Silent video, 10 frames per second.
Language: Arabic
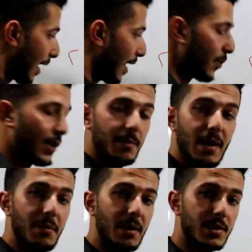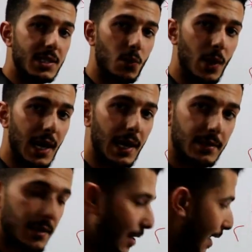لاحظوا انا ما بلمس الواحد
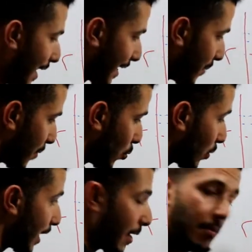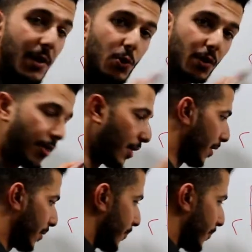لكن بكون قريب منه كثير